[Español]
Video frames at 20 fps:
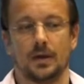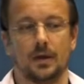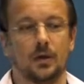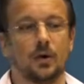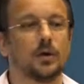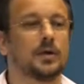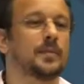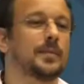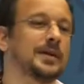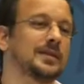
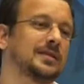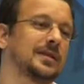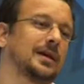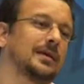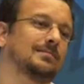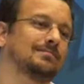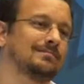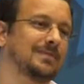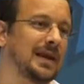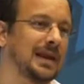
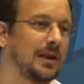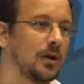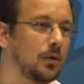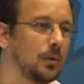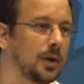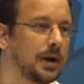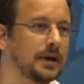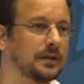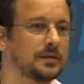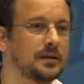Obviamente, el
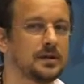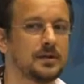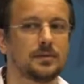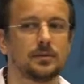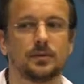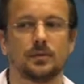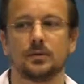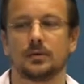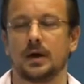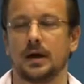
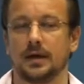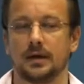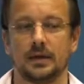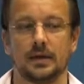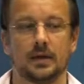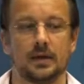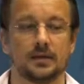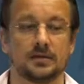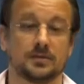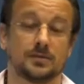objetivo ahí
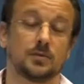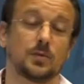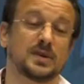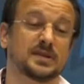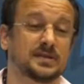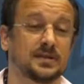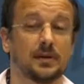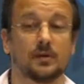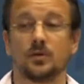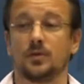es no
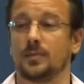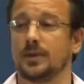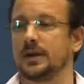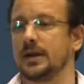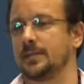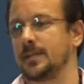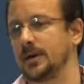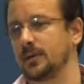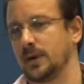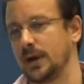hacerlo de manera
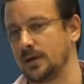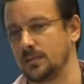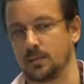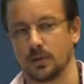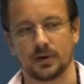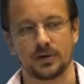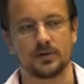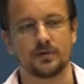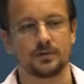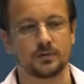manual
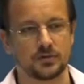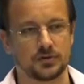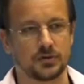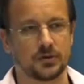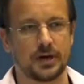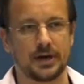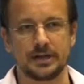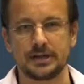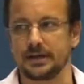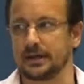porque no
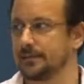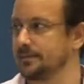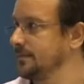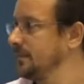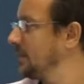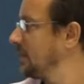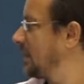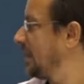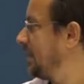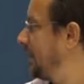funcionaría,
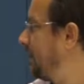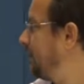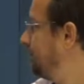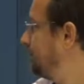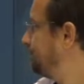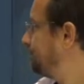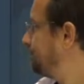¿está bien?